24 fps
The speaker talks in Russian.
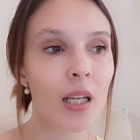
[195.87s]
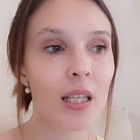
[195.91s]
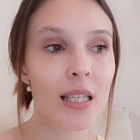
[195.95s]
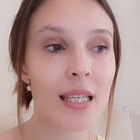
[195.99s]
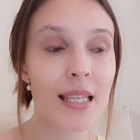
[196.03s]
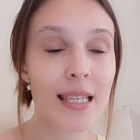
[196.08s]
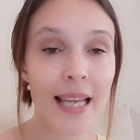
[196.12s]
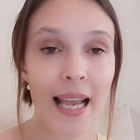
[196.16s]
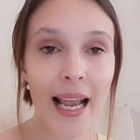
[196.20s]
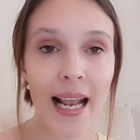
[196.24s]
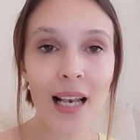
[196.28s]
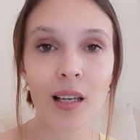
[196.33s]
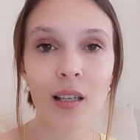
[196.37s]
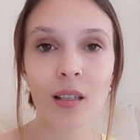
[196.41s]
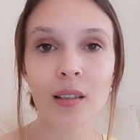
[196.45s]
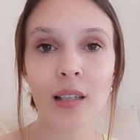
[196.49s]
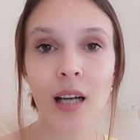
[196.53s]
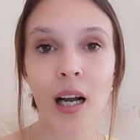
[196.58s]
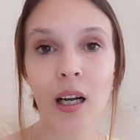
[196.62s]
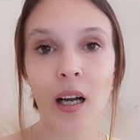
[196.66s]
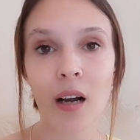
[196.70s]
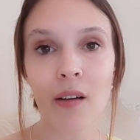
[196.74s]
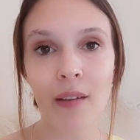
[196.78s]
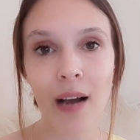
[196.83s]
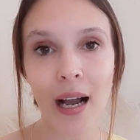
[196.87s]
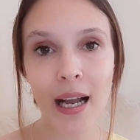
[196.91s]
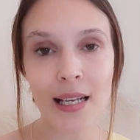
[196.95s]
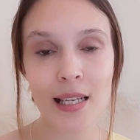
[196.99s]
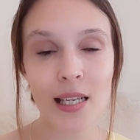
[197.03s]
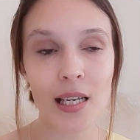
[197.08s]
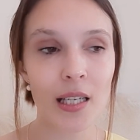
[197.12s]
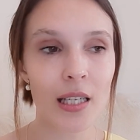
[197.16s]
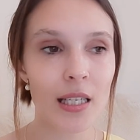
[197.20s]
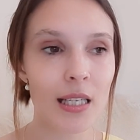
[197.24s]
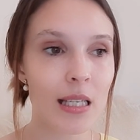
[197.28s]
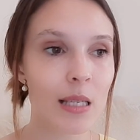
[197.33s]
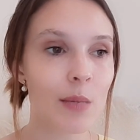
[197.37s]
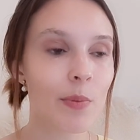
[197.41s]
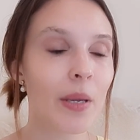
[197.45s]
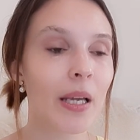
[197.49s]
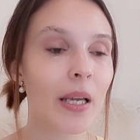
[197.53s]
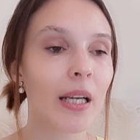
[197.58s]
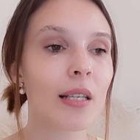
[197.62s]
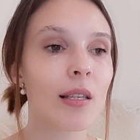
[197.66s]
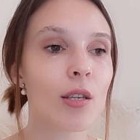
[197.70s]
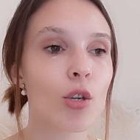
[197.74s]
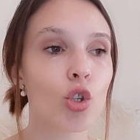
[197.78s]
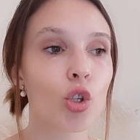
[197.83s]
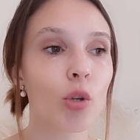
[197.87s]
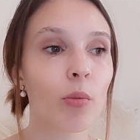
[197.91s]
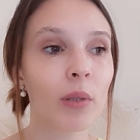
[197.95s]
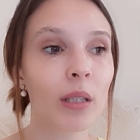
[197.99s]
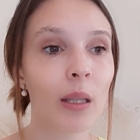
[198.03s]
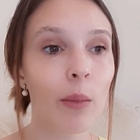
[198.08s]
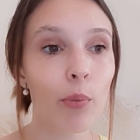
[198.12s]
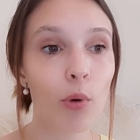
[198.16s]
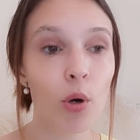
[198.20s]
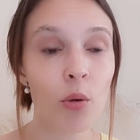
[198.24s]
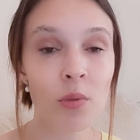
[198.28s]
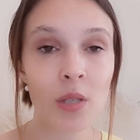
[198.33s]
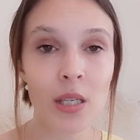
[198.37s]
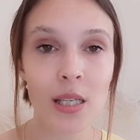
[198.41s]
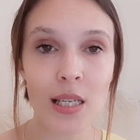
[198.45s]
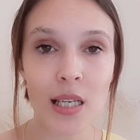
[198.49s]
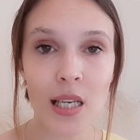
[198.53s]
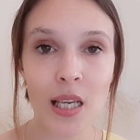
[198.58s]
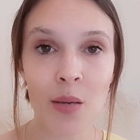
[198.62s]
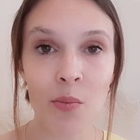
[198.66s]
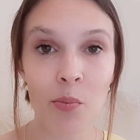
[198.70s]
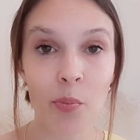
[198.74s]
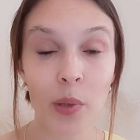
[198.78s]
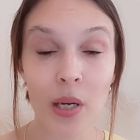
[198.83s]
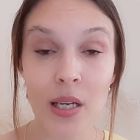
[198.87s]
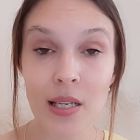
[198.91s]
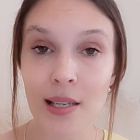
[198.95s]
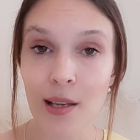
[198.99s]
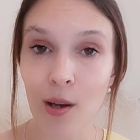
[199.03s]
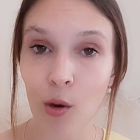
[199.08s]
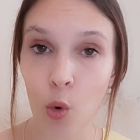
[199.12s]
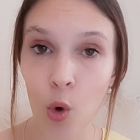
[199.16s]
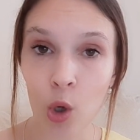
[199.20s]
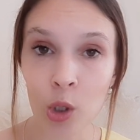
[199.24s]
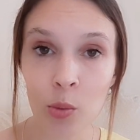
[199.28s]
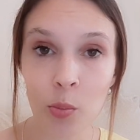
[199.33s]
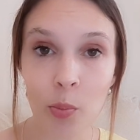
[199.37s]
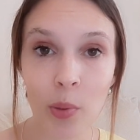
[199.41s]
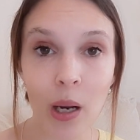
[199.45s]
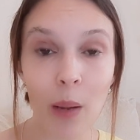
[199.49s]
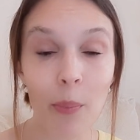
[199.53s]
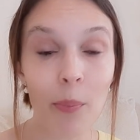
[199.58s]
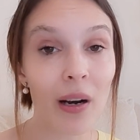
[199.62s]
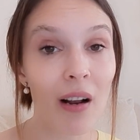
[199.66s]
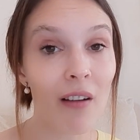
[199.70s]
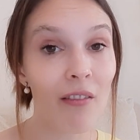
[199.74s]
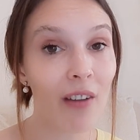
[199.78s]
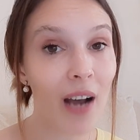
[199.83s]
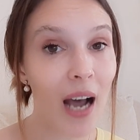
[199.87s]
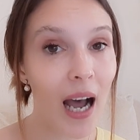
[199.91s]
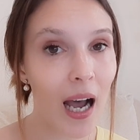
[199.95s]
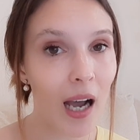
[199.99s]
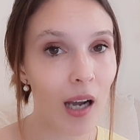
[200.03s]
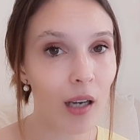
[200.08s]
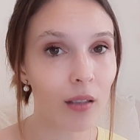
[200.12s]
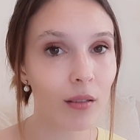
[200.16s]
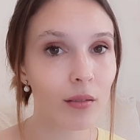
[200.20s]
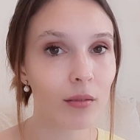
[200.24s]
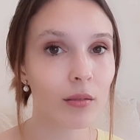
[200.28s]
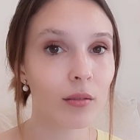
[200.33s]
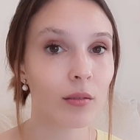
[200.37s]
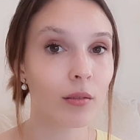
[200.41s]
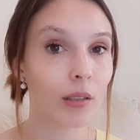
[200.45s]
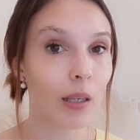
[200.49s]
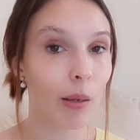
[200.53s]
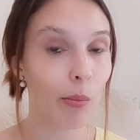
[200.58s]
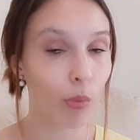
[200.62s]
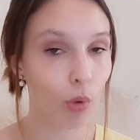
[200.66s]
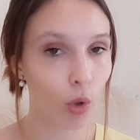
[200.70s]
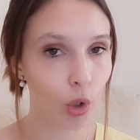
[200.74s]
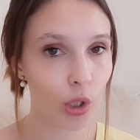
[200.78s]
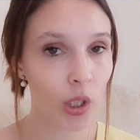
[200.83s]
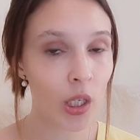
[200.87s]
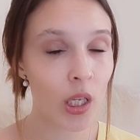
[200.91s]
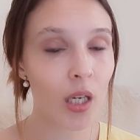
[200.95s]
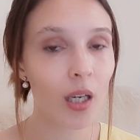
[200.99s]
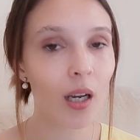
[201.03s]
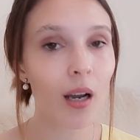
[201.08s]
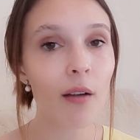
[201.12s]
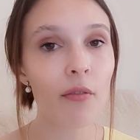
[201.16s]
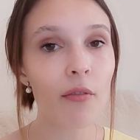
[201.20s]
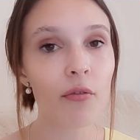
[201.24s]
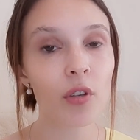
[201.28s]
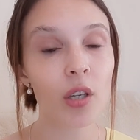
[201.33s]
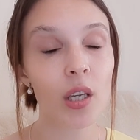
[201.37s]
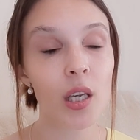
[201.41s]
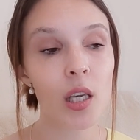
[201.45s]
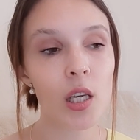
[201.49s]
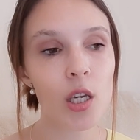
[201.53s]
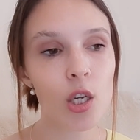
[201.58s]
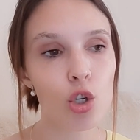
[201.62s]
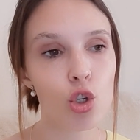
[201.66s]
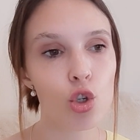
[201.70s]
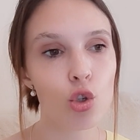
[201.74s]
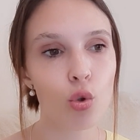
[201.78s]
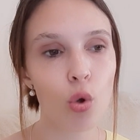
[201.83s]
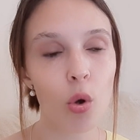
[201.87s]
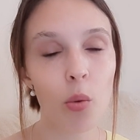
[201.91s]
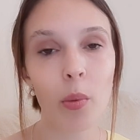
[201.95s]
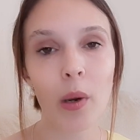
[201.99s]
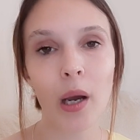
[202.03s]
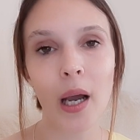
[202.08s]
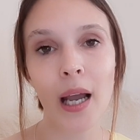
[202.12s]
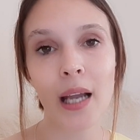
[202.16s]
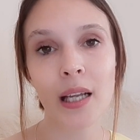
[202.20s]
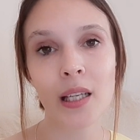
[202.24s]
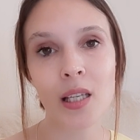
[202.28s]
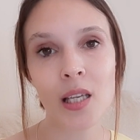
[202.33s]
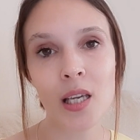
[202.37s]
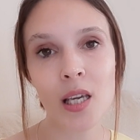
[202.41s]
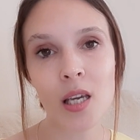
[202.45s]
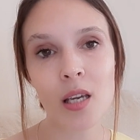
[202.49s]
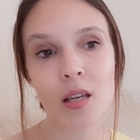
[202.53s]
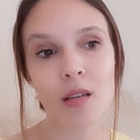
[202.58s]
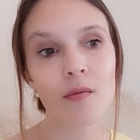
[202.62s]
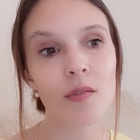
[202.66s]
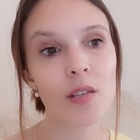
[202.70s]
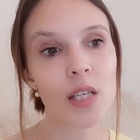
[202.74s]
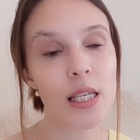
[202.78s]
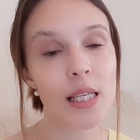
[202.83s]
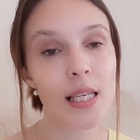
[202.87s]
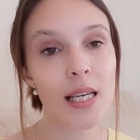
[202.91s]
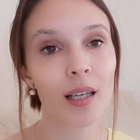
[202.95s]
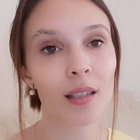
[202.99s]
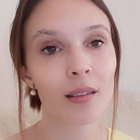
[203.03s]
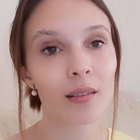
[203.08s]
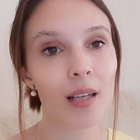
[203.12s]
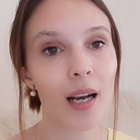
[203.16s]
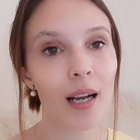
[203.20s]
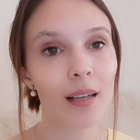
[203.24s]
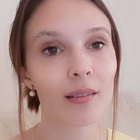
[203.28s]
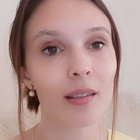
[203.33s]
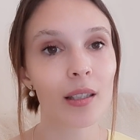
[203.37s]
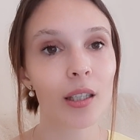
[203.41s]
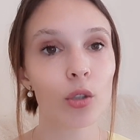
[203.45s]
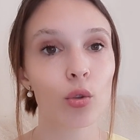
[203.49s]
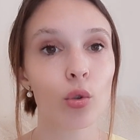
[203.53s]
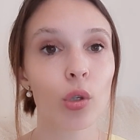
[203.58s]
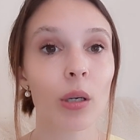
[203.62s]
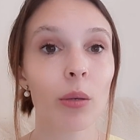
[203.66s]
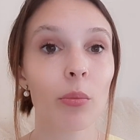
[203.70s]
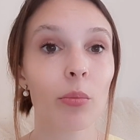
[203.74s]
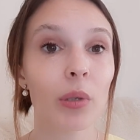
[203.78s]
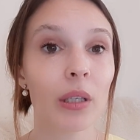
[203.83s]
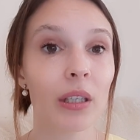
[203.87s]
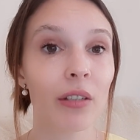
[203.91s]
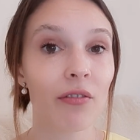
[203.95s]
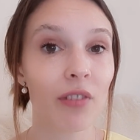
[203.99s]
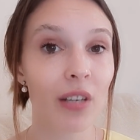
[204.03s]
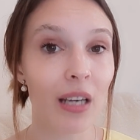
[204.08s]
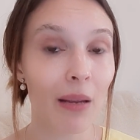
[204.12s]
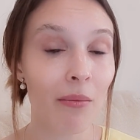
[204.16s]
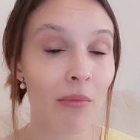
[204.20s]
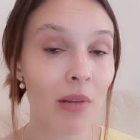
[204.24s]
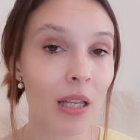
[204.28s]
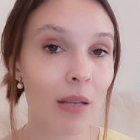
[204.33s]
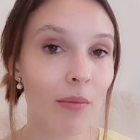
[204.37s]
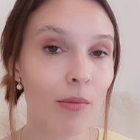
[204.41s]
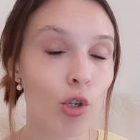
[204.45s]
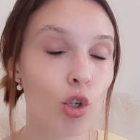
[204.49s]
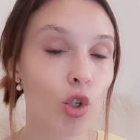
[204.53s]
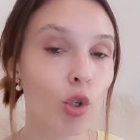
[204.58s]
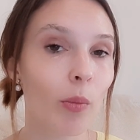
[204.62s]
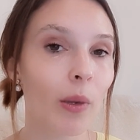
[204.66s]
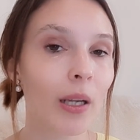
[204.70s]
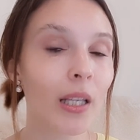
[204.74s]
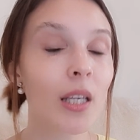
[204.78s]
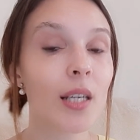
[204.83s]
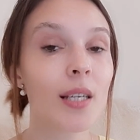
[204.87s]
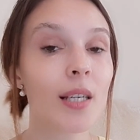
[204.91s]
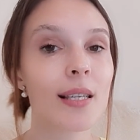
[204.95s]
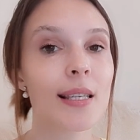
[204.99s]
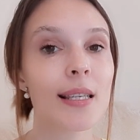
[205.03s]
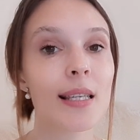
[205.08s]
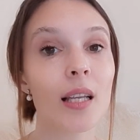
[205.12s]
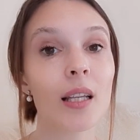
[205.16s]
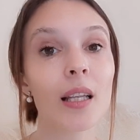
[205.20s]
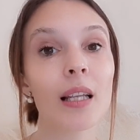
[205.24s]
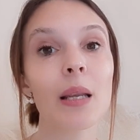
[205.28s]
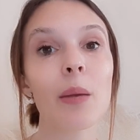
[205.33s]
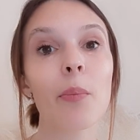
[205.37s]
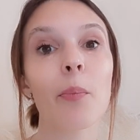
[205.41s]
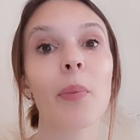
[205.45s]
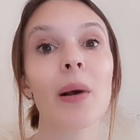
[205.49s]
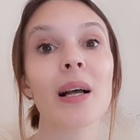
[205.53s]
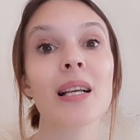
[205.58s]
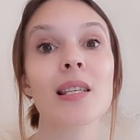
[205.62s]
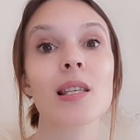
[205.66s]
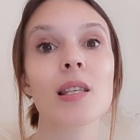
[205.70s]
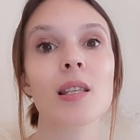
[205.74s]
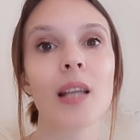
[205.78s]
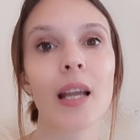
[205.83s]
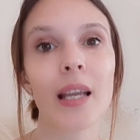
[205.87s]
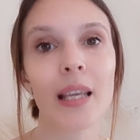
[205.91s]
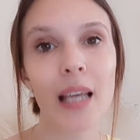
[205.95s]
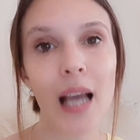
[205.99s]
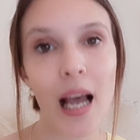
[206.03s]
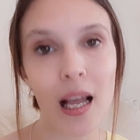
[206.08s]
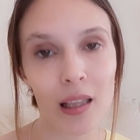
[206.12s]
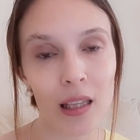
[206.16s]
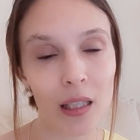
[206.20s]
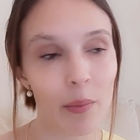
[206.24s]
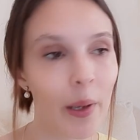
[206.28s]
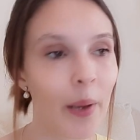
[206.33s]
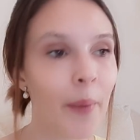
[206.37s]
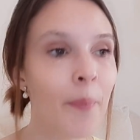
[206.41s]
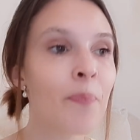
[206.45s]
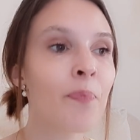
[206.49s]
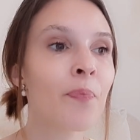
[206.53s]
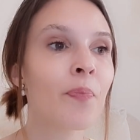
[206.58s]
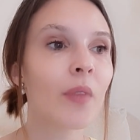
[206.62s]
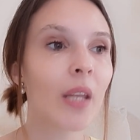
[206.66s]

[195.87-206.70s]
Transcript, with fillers: Цель какова этих инспекций? Чтобы напомнить им про закон, про права работников и чтобы они, все те контракты, которые были временными, чтобы они их сделали постоянными.